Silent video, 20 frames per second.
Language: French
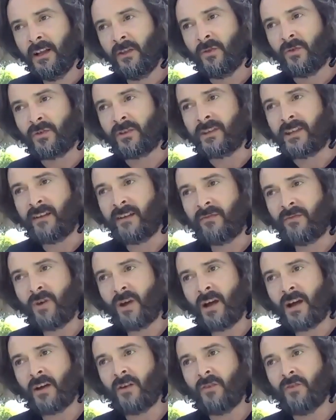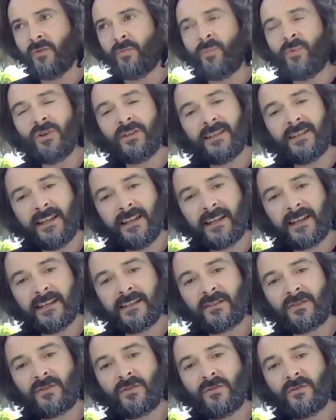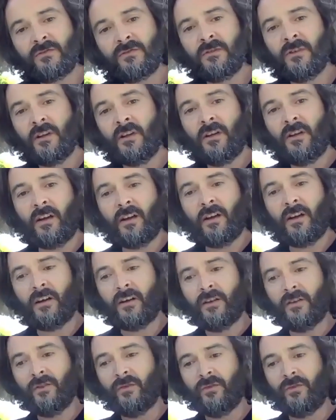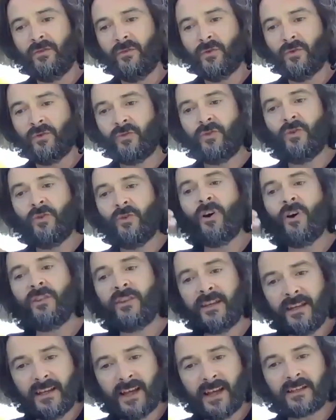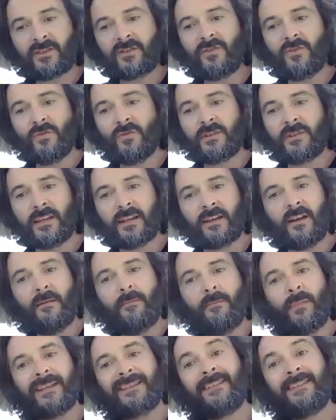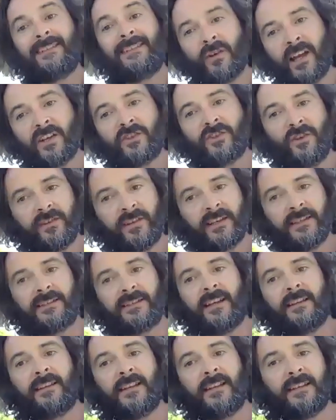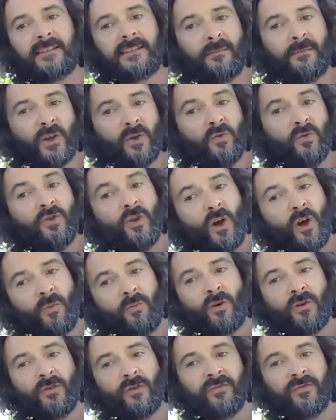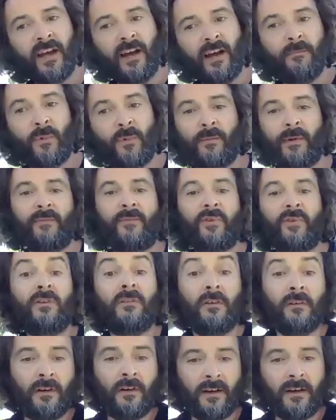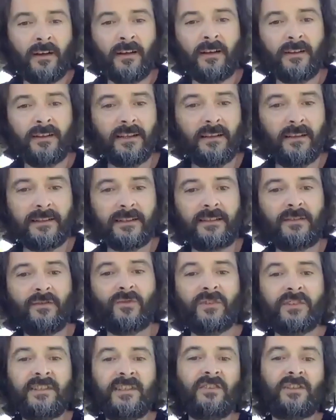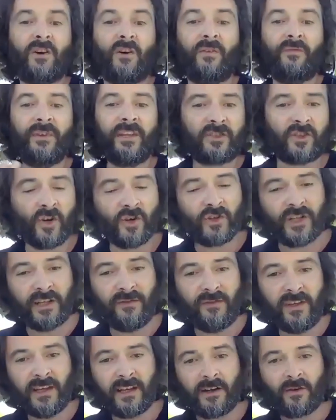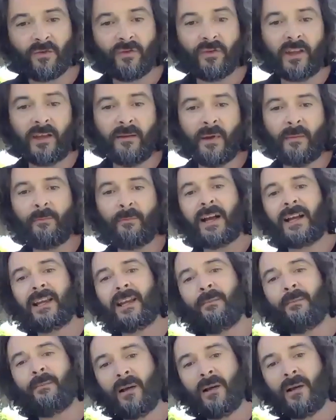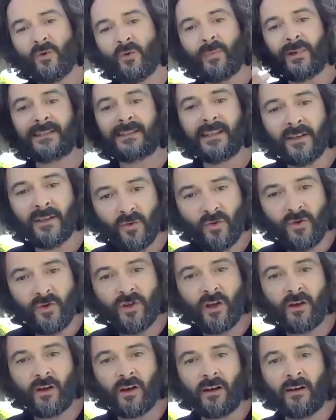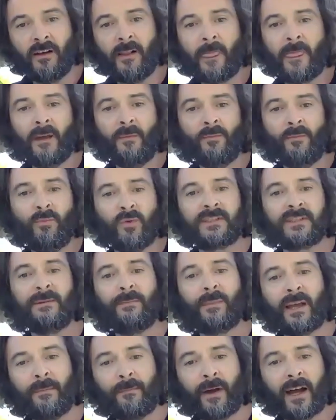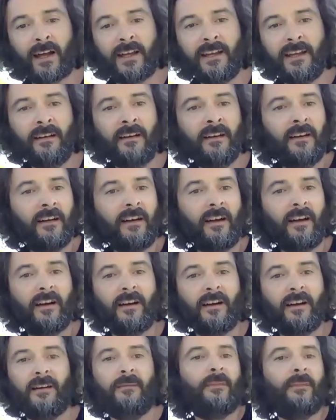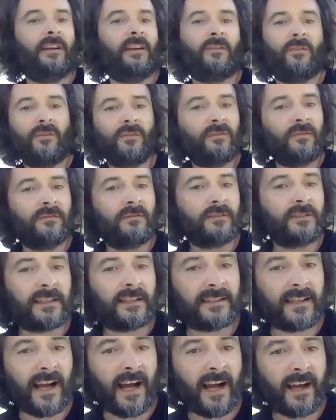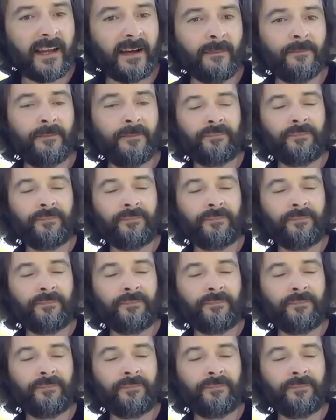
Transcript: Donc d'avoir, de poser une question euh, de demander une action qui est quand même assez engageante. Hein, c'est un test, ça met une heure pour le faire, mais en même temps, si on se dit j'ai envie de changer de vie et qu'on n'est même pas capable de passer une heure pour s'y préparer, euh, bah, ça ne sert à rien.